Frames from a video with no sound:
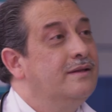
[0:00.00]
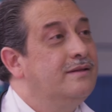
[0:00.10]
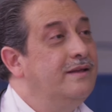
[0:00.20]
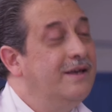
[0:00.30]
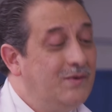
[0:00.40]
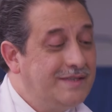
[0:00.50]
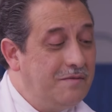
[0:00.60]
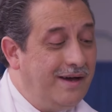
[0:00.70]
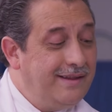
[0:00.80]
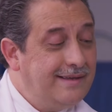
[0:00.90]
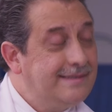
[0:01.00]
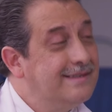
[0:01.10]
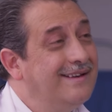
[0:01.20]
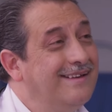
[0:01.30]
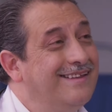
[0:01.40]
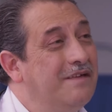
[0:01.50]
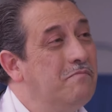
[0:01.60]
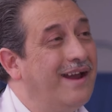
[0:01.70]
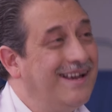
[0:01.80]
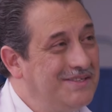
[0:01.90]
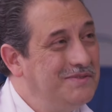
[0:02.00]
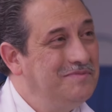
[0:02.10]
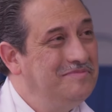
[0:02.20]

Tiene dos semanas de embarazo.